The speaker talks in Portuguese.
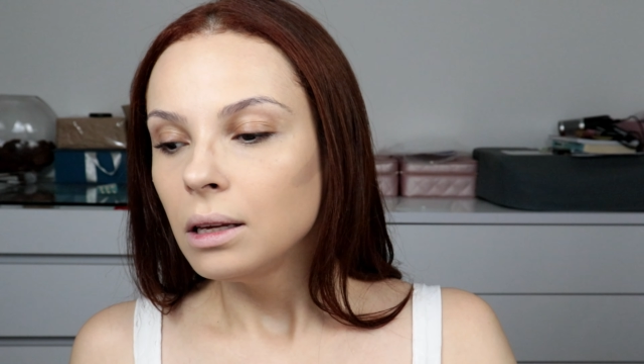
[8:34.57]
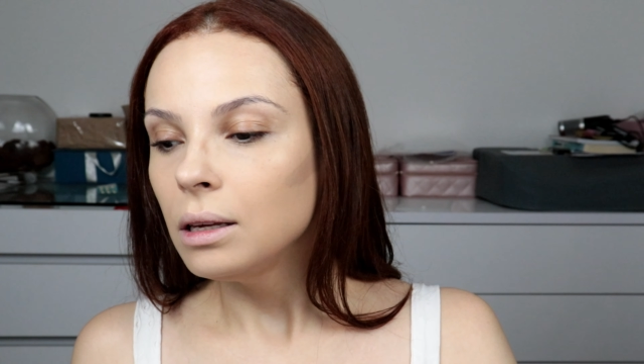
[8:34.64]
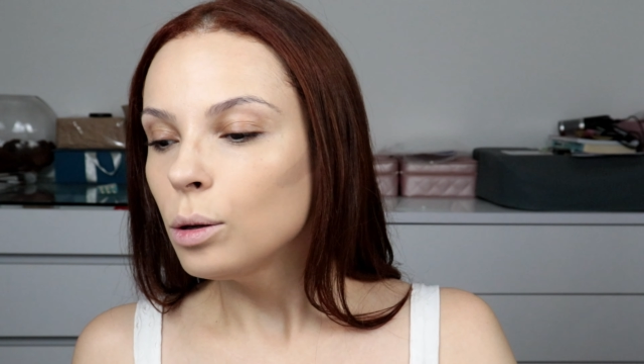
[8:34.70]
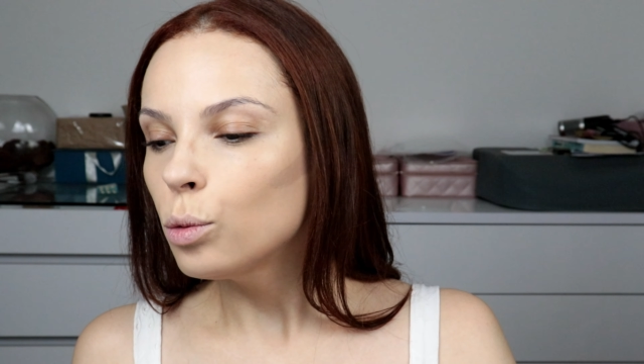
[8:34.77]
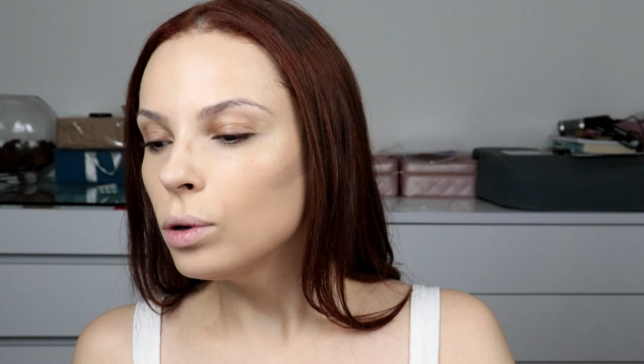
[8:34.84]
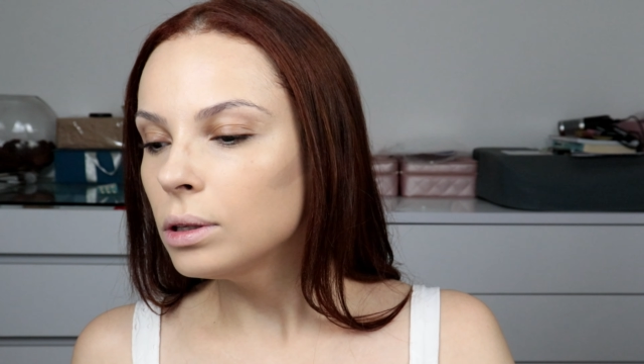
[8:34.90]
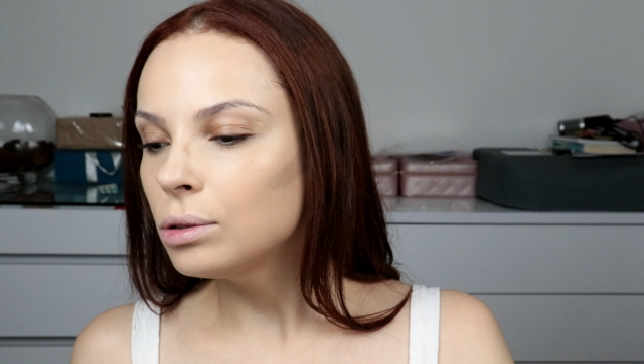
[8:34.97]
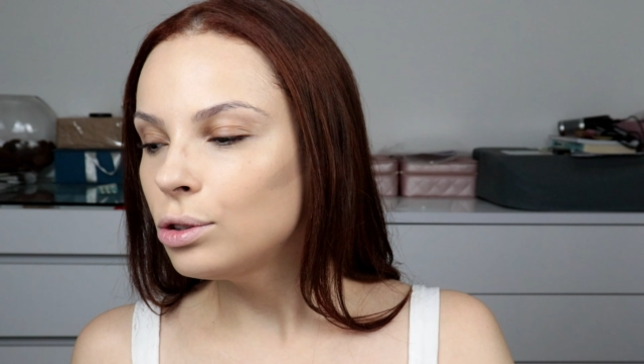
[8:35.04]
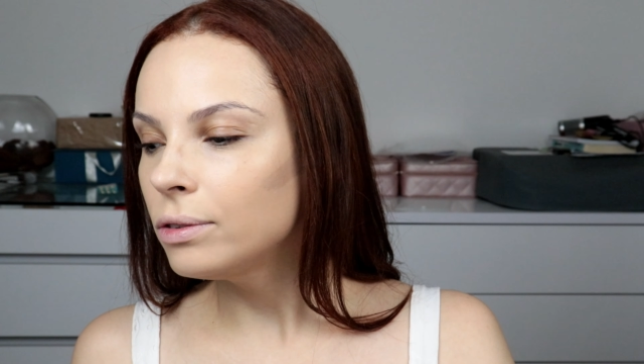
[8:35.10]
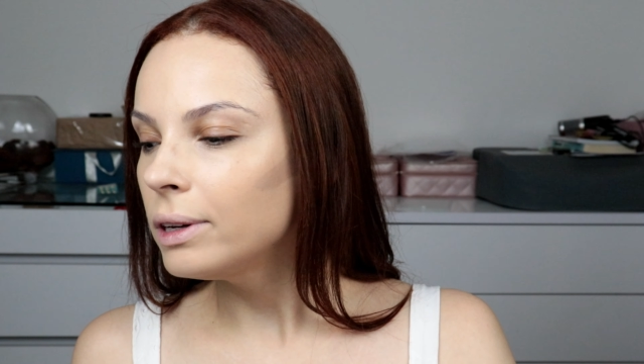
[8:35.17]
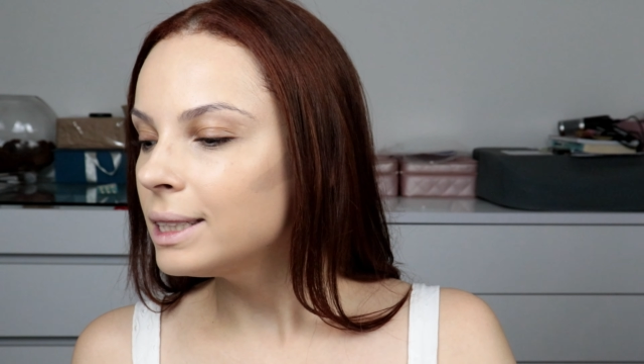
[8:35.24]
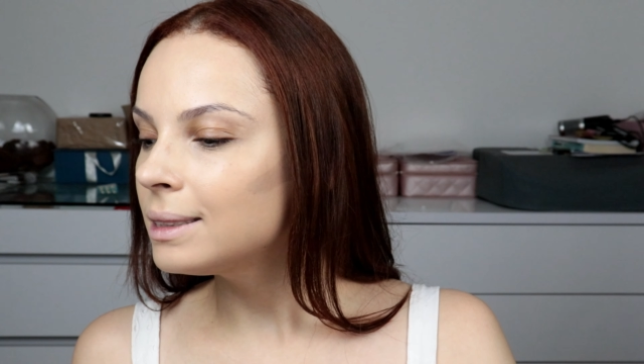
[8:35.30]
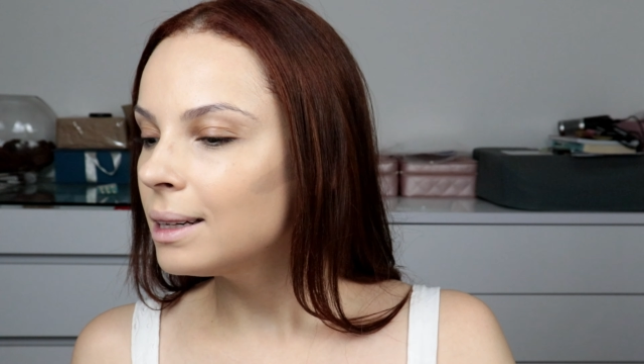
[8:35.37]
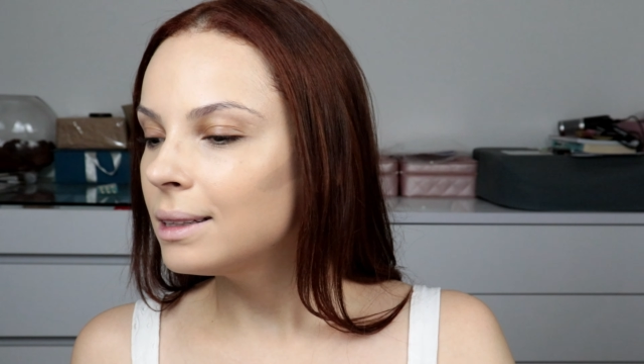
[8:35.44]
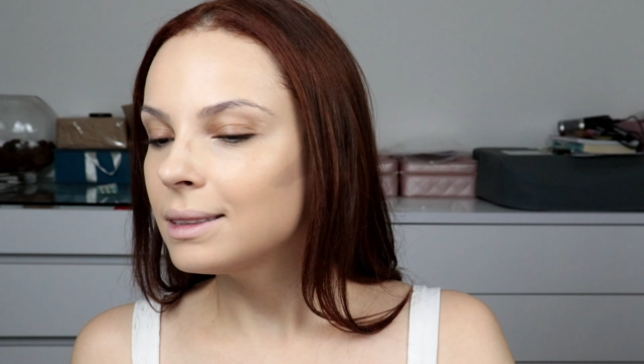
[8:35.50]
Enquanto
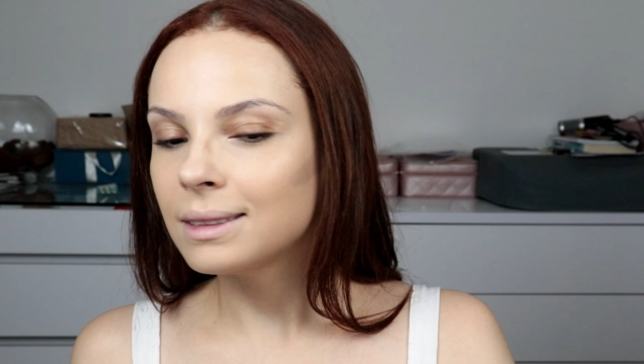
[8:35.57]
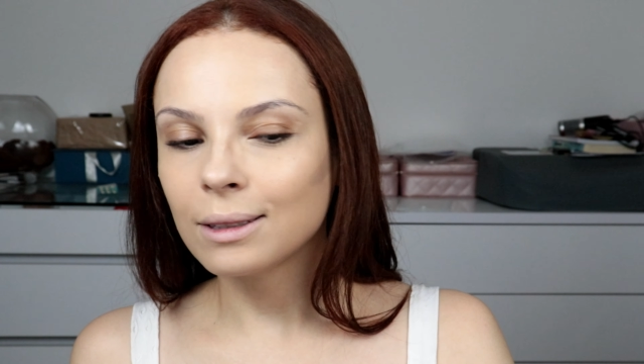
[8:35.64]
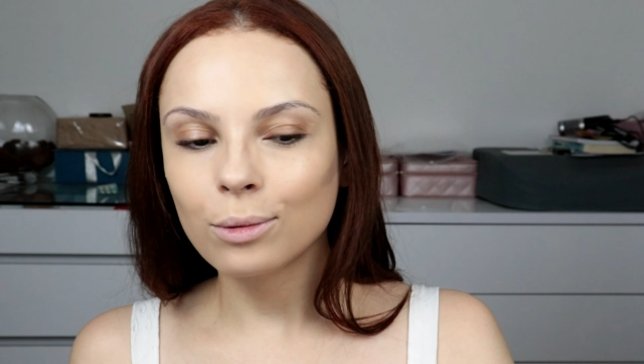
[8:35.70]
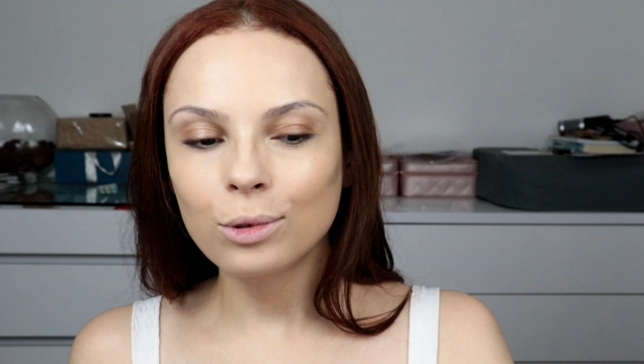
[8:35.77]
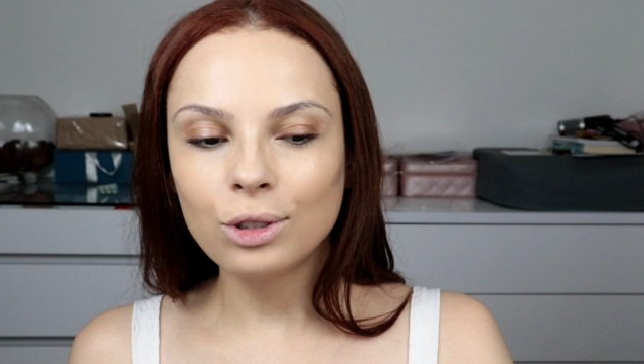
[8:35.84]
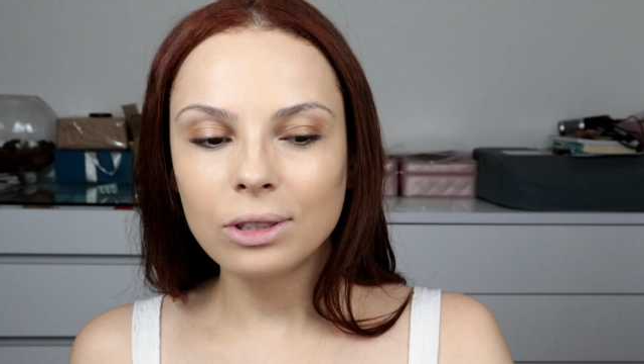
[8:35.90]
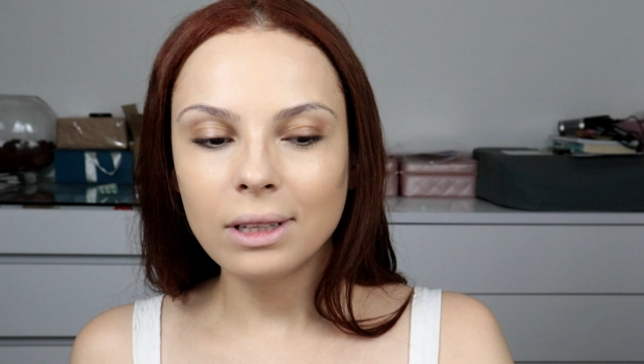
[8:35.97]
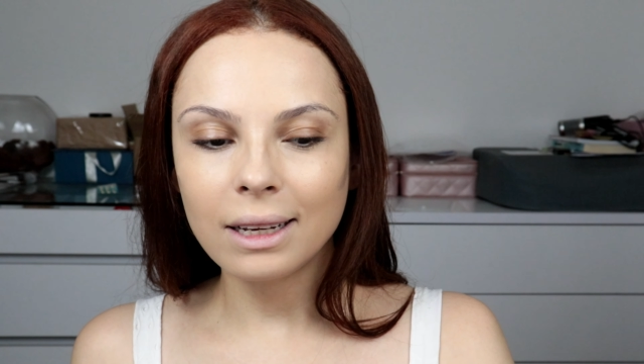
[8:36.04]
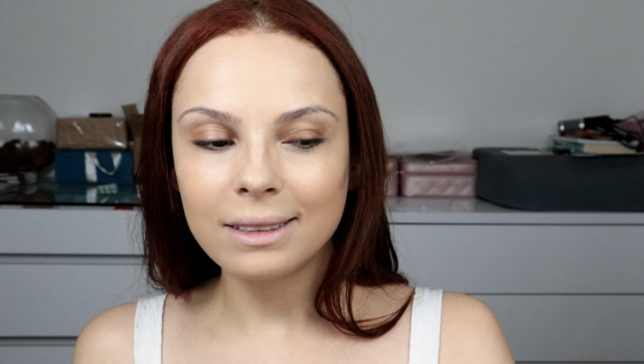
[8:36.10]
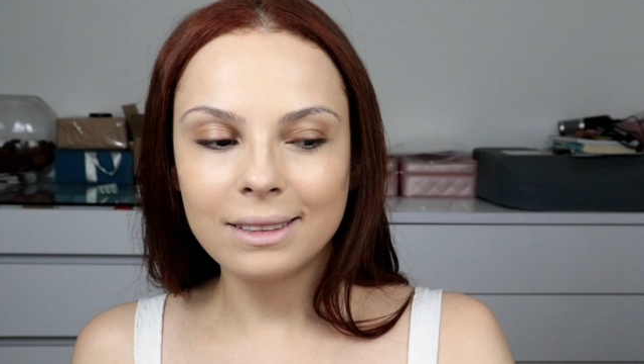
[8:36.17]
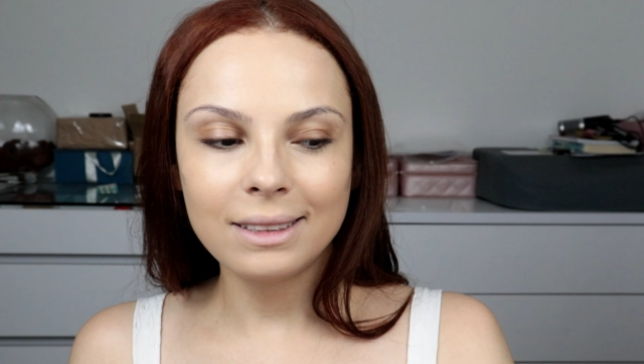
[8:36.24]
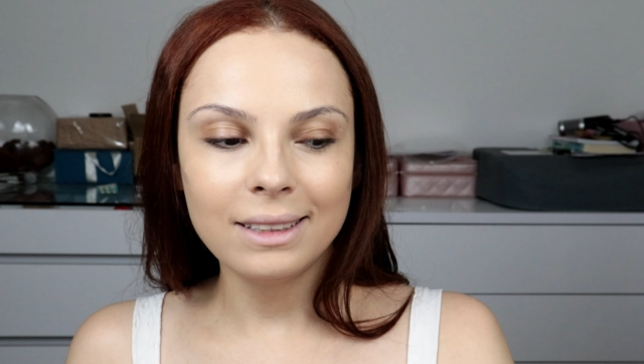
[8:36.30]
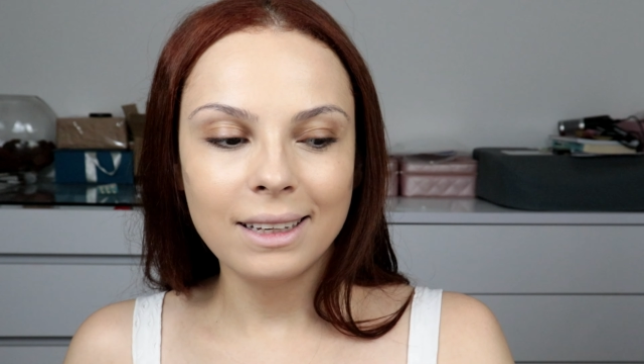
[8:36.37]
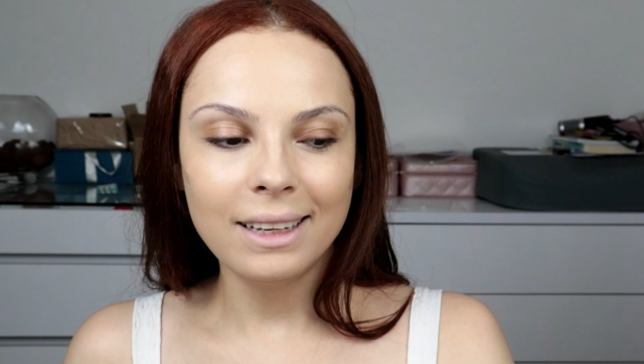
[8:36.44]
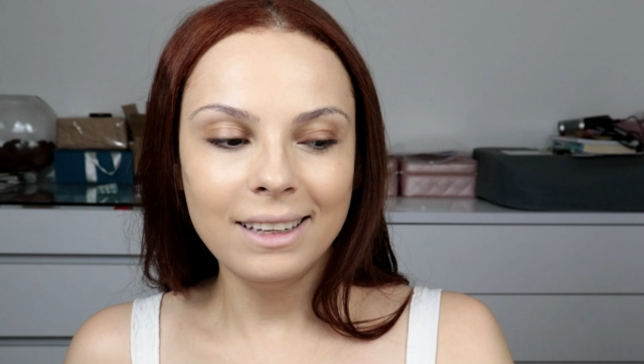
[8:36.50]
tiver saindo essa quantidadezinha